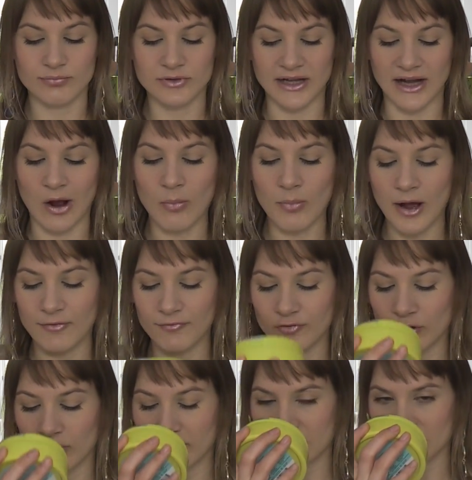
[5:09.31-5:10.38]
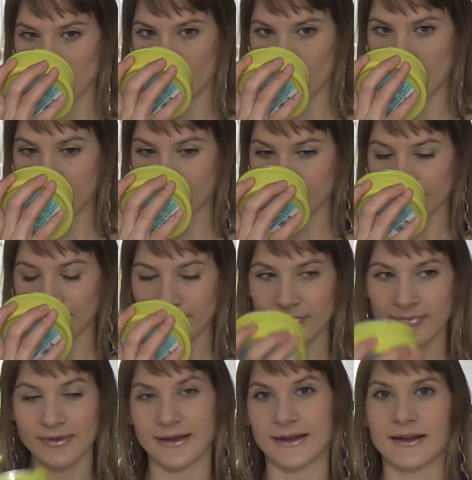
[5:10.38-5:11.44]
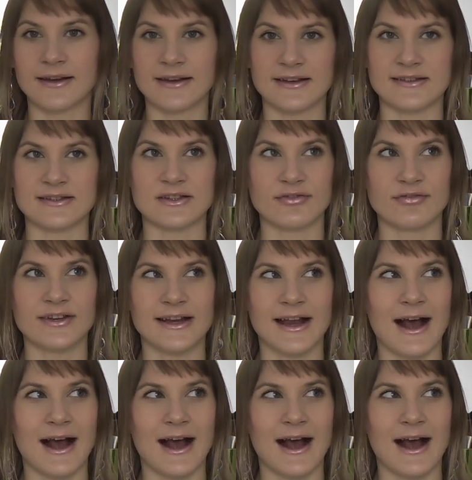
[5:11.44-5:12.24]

traumhaft für den Sommer. Ich rieche jetzt nicht viel,